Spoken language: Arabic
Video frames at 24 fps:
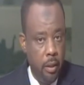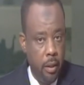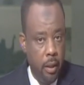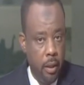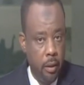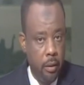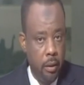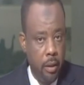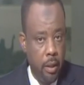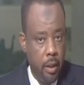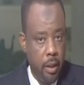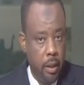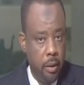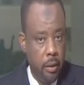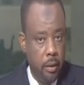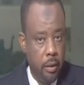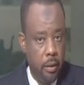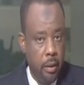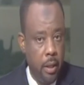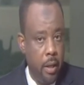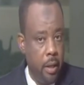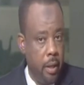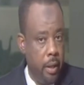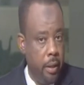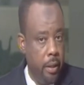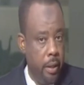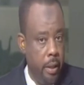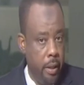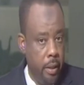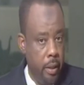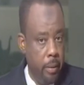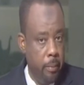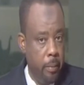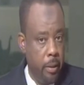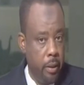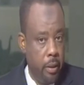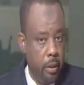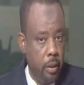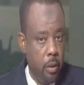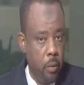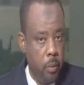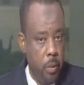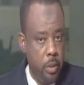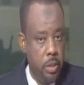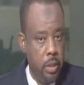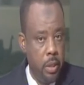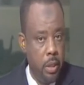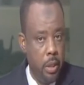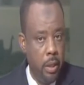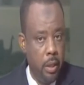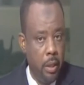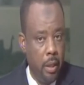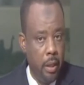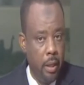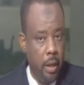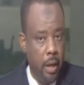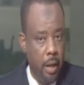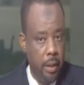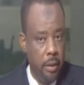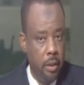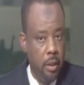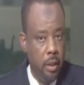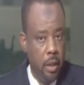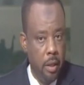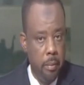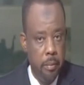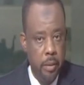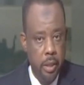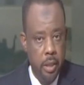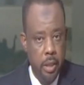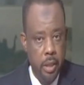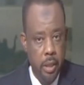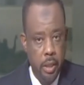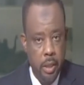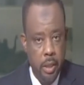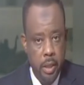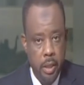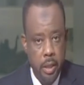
أطلقتها نائبة وزير العدل الأمريكي